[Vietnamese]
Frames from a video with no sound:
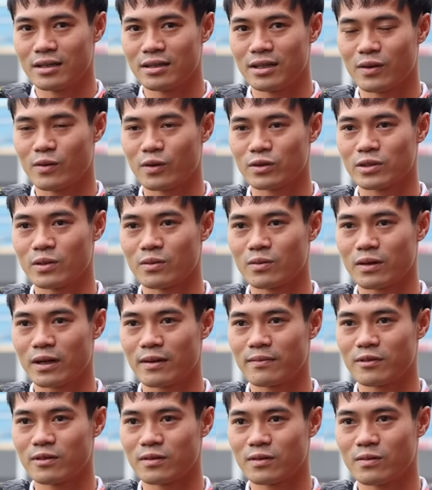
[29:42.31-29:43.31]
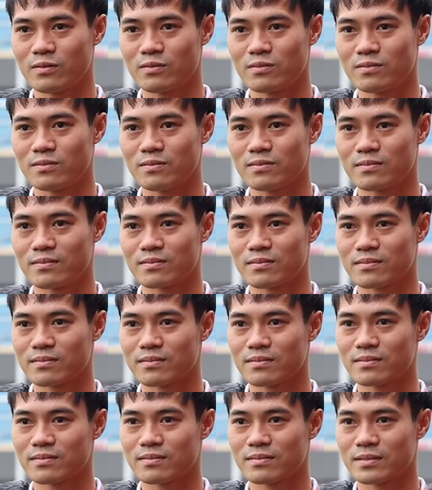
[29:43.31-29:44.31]
thì cuộc sống của em nó cũng
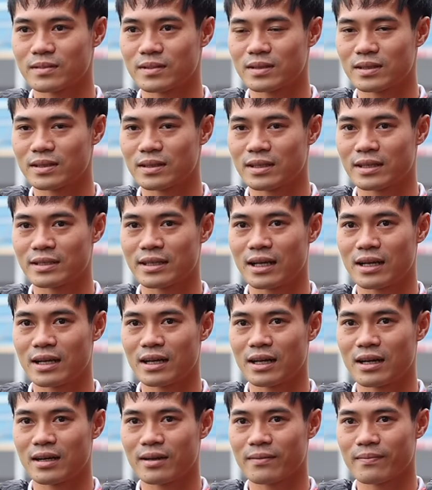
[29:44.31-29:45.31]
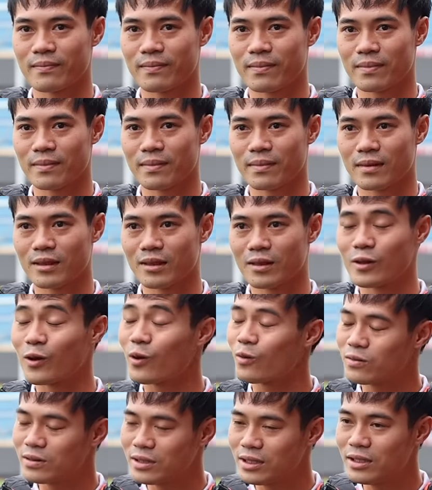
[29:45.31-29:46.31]
thật ra là nó
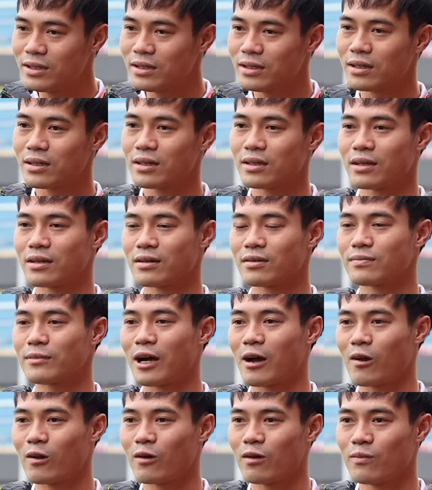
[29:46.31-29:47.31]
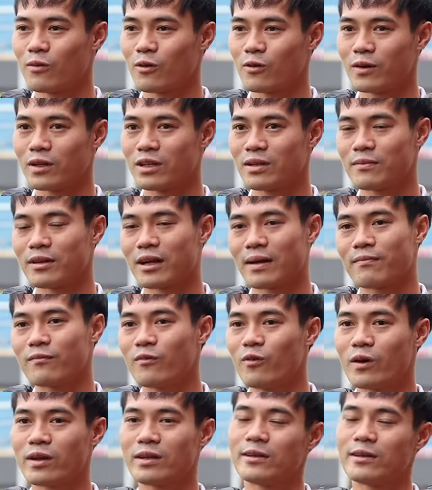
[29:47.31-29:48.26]
cũng như bao câu lạc bộ đôi nhị mà em vui,